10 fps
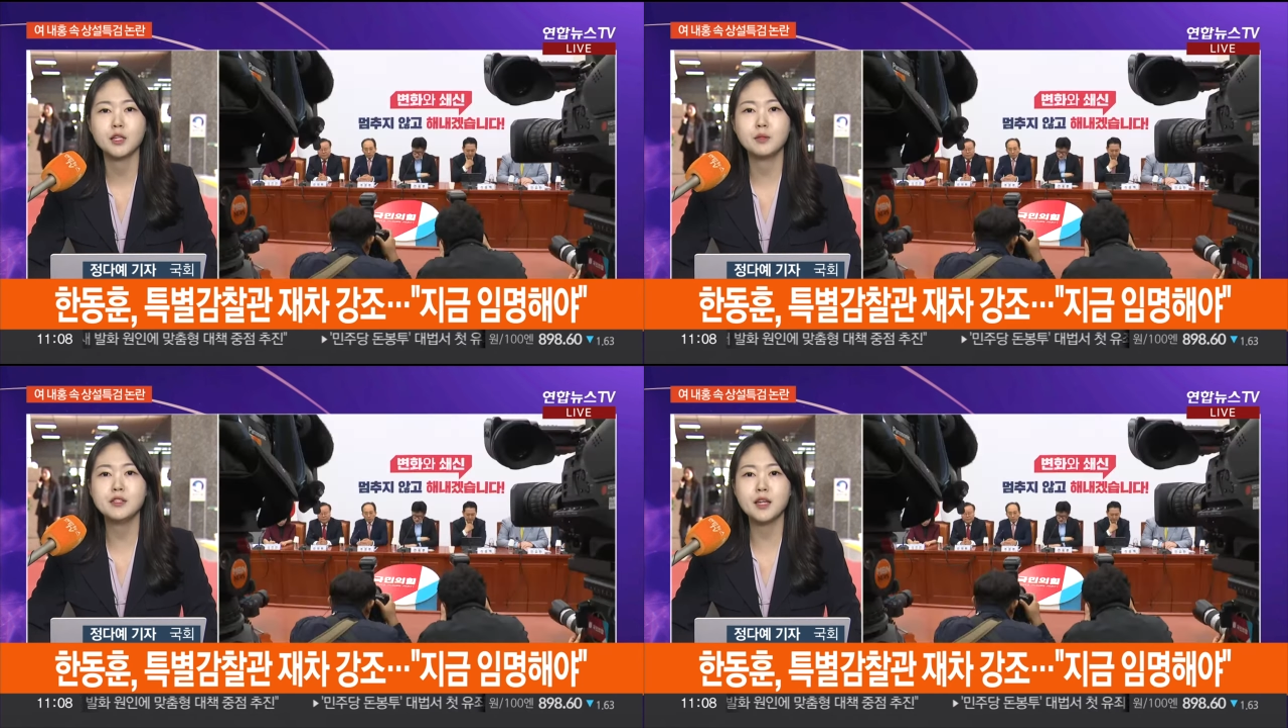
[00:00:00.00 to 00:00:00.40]

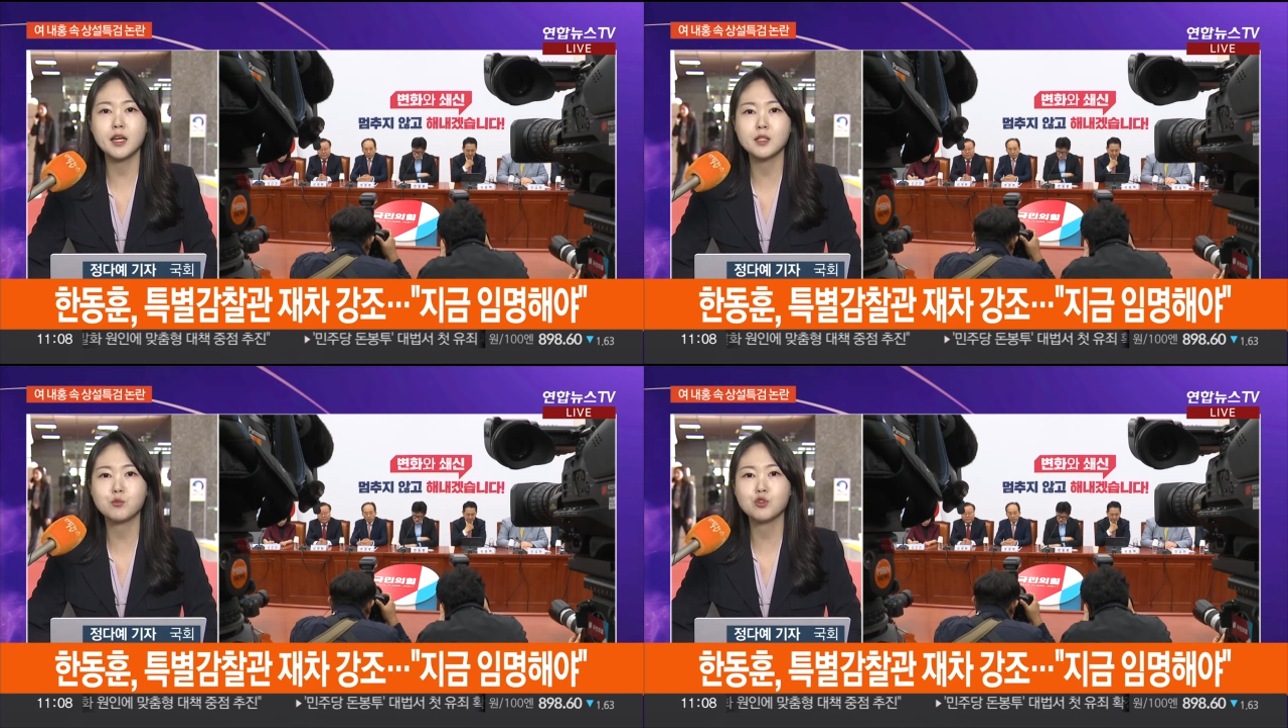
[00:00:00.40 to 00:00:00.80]

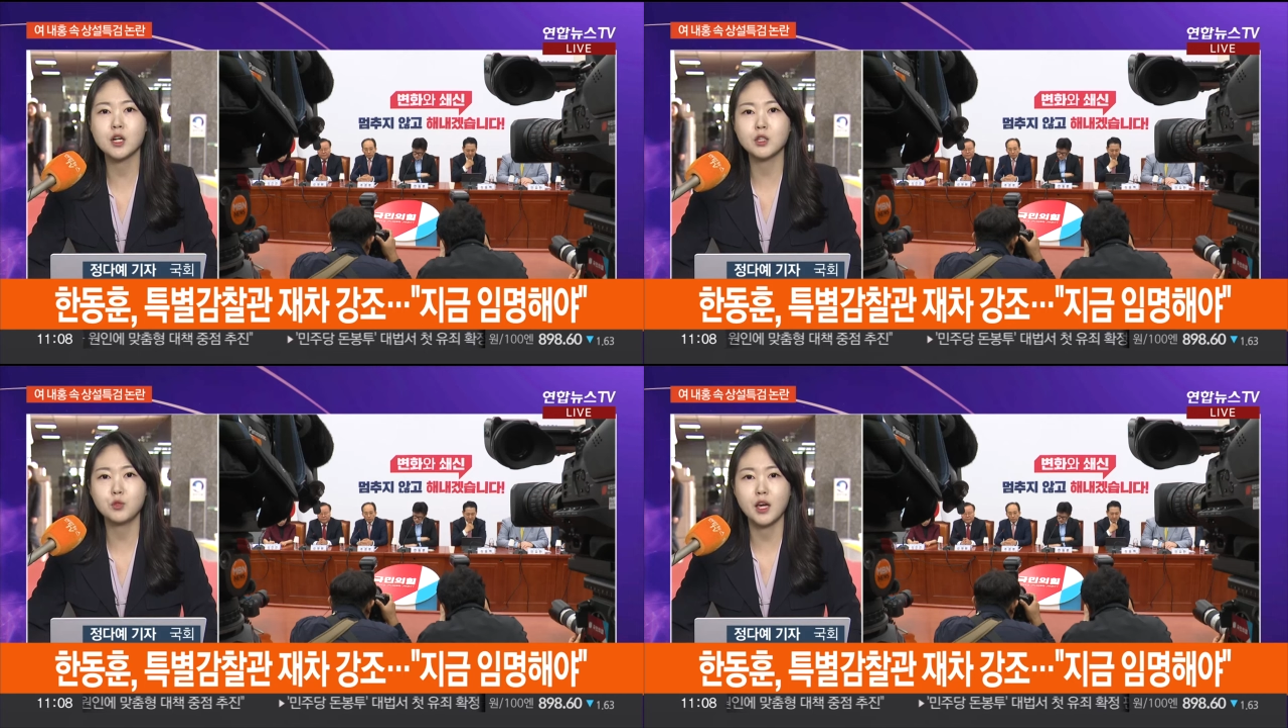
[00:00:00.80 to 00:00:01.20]
민생에
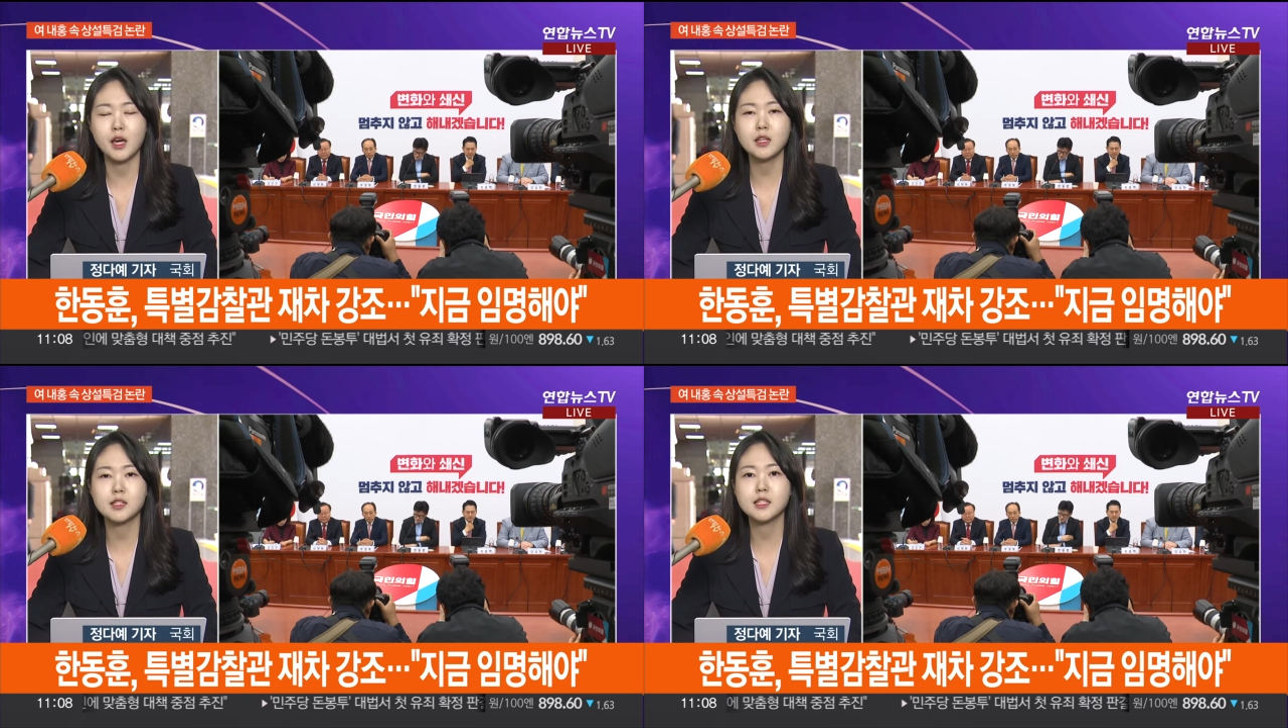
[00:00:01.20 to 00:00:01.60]
집중하기
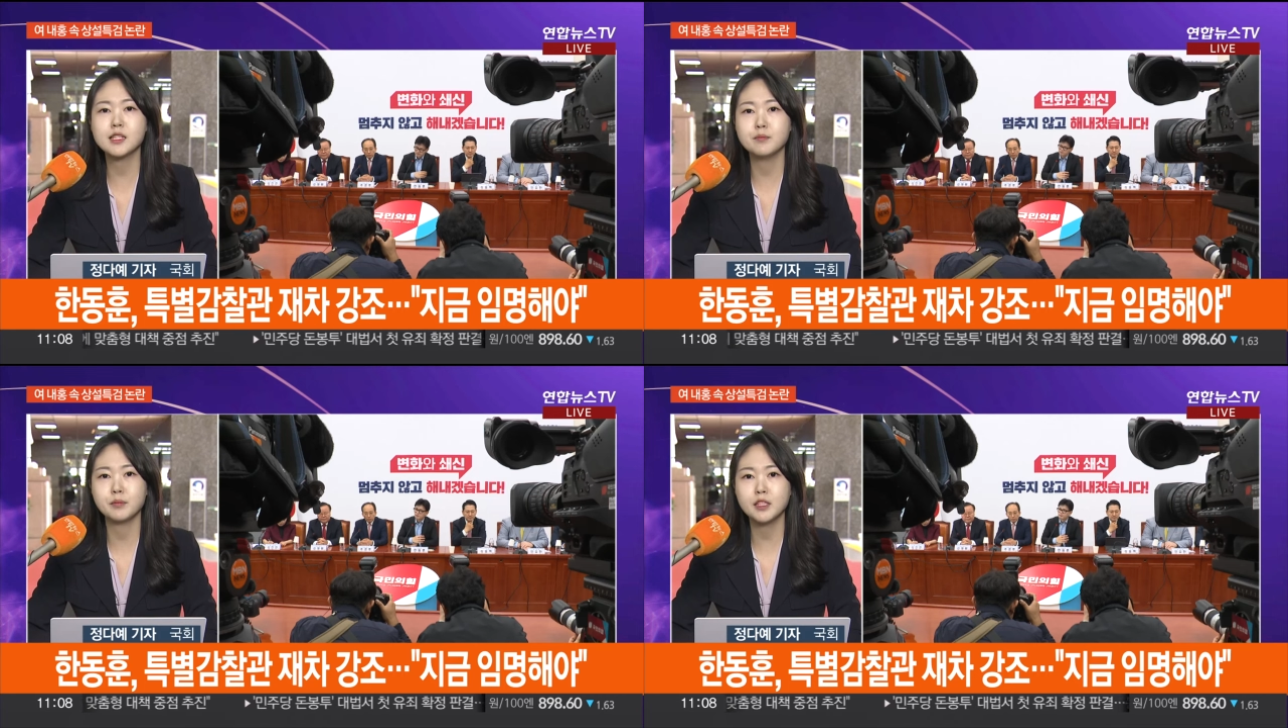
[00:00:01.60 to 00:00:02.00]
위해
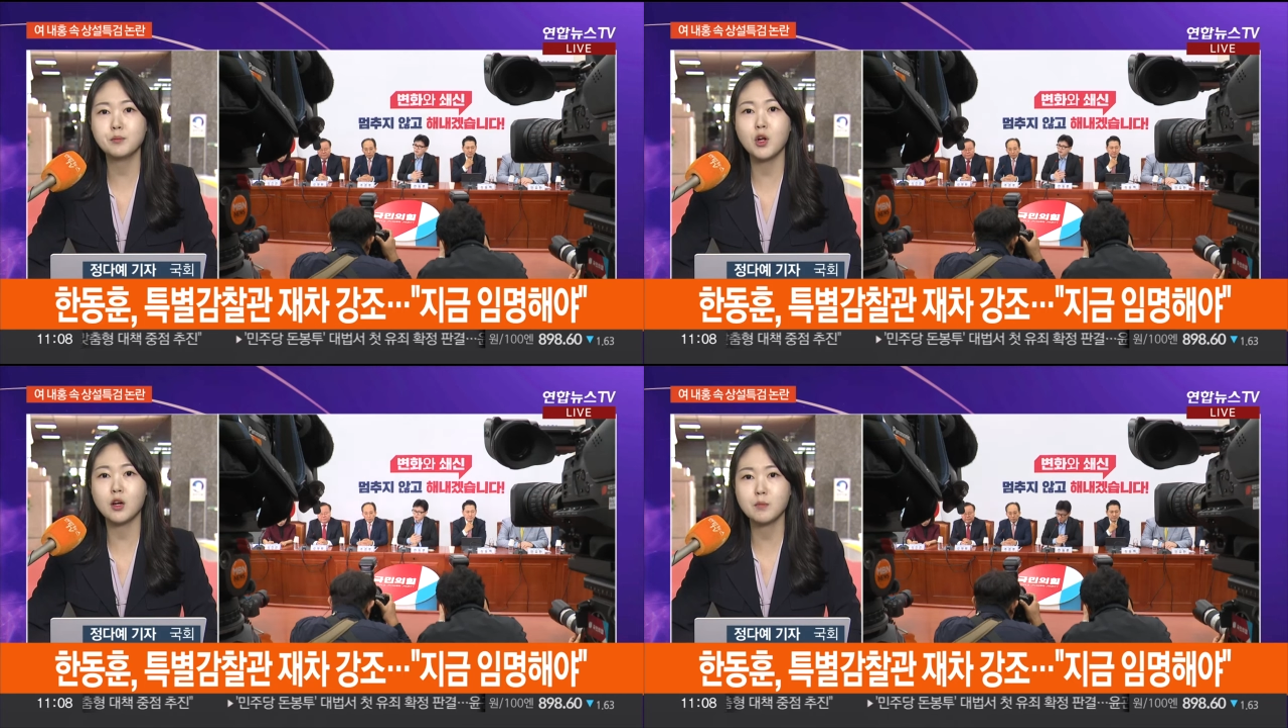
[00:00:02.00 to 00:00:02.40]
지금
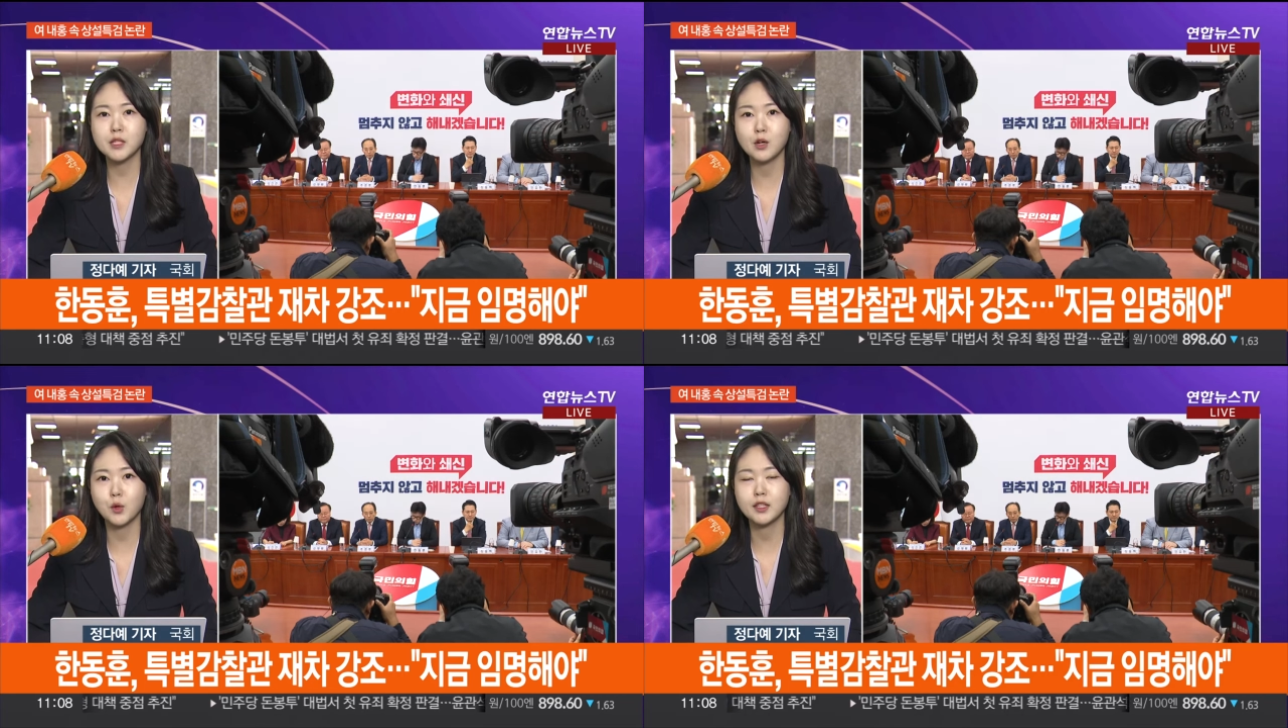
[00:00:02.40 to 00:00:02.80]

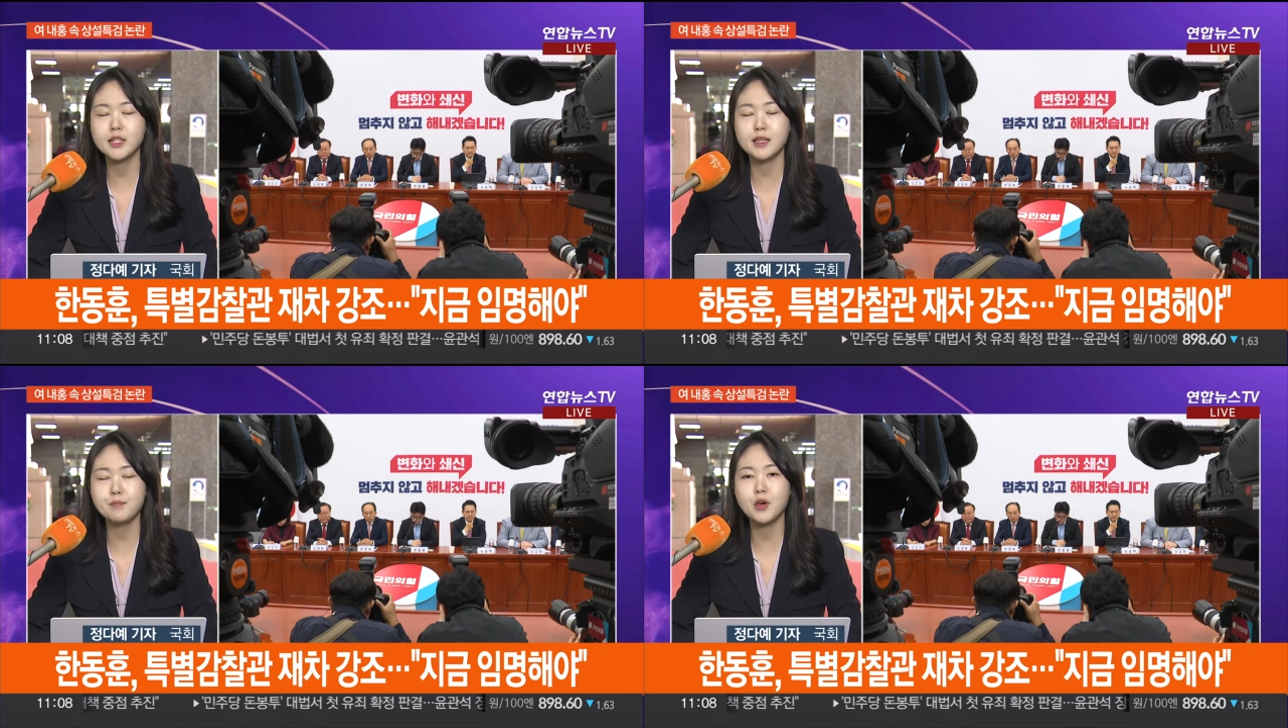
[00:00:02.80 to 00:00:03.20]

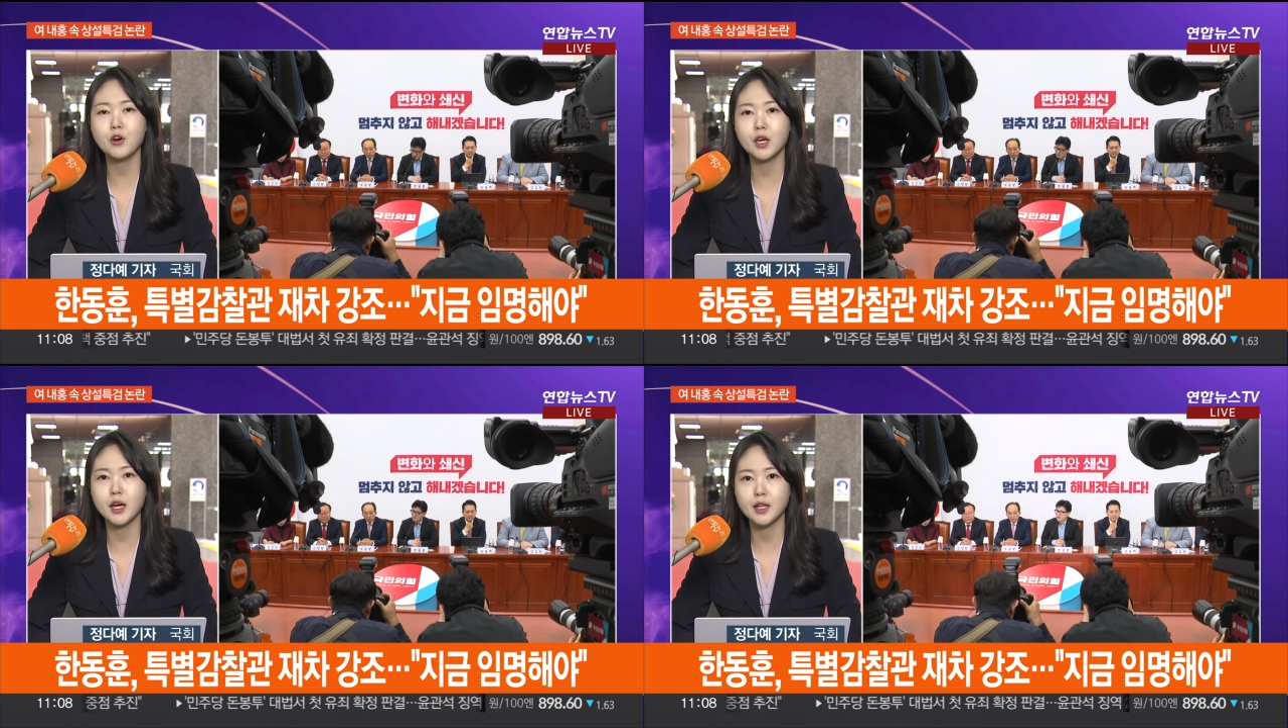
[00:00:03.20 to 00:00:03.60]
특별감찰관을
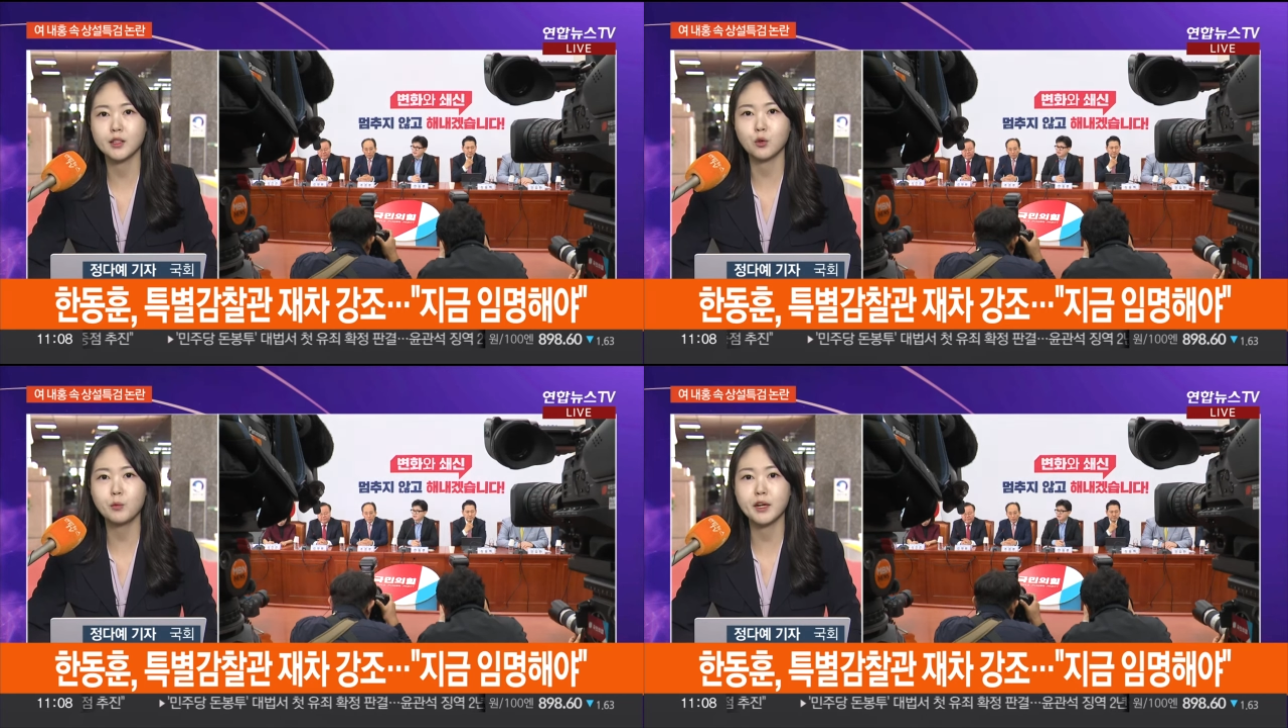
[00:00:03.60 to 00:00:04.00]
임명해야 한다고